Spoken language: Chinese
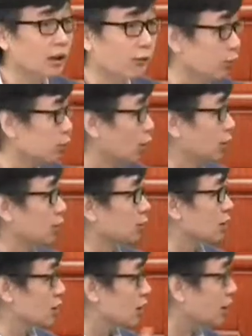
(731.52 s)
代的服装，
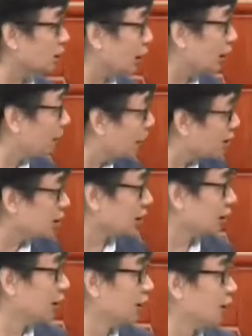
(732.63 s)
用的现代的背
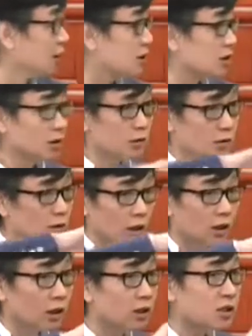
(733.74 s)
景，是
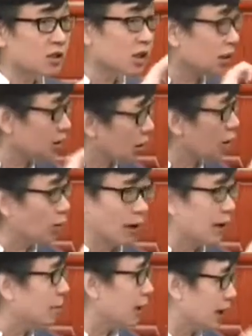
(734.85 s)
整个是一个德，
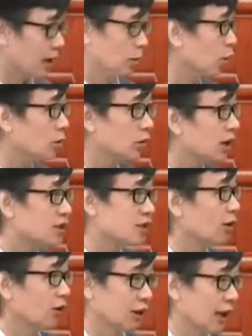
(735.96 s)
连美国都很
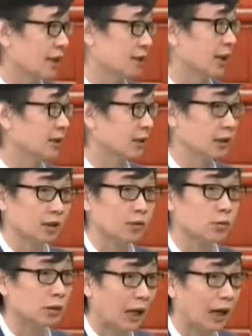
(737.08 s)
少人看这样的歌
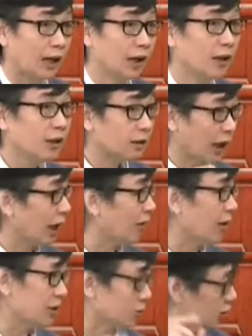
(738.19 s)
剧台，
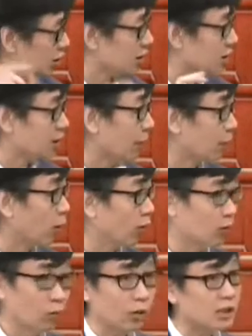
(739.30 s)
台湾就一直在
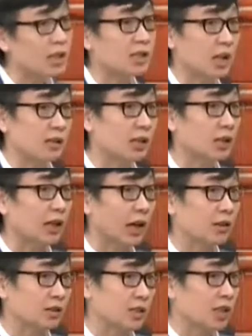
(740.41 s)
播。我在想，这个
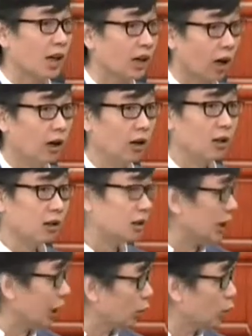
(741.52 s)
台要在香港，要
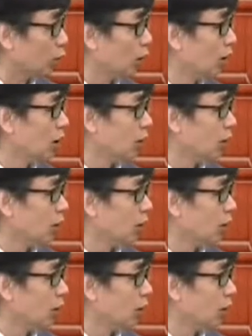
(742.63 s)
在大陆。